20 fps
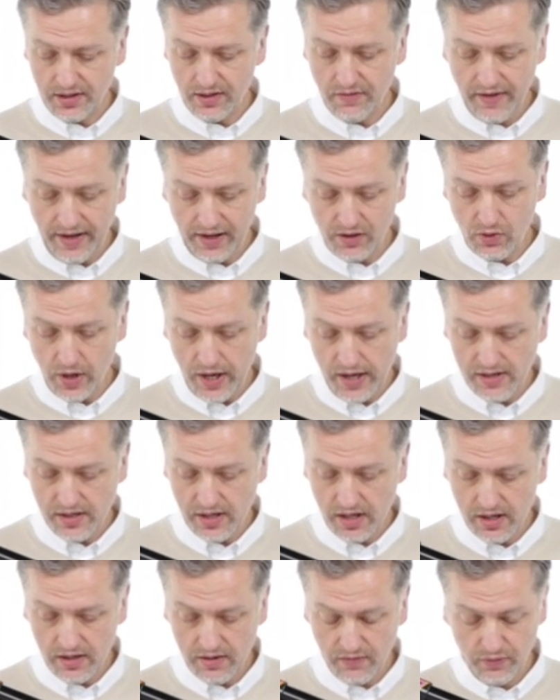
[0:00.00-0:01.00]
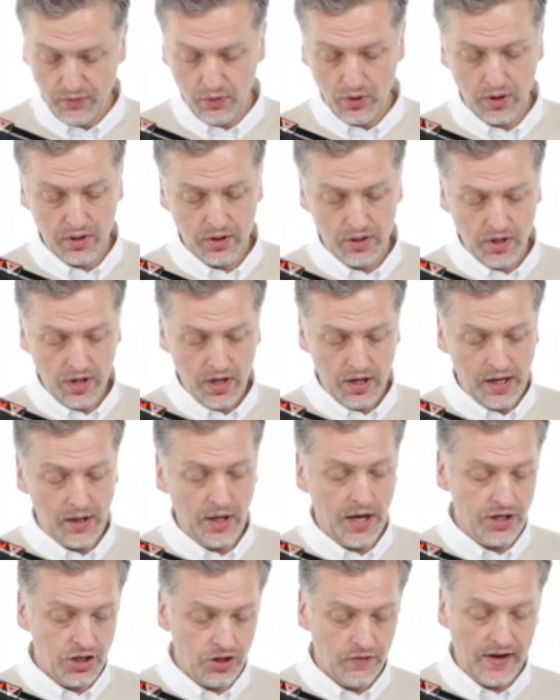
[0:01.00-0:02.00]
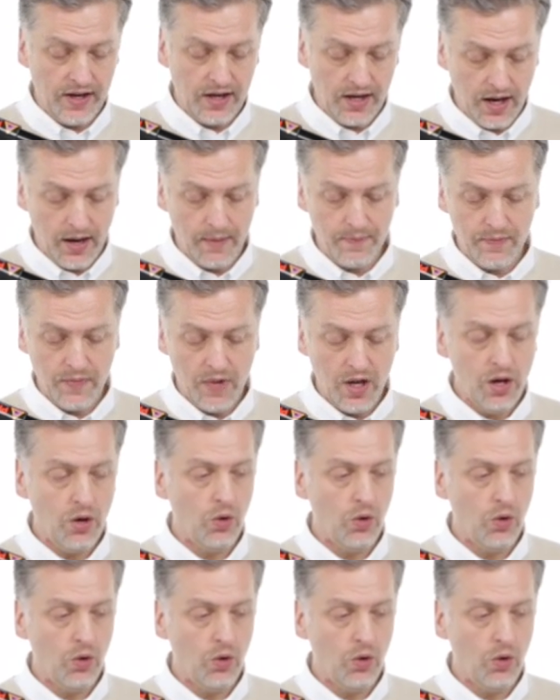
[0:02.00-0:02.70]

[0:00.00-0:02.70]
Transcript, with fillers: Reflektorhalter für also als Schwenkarm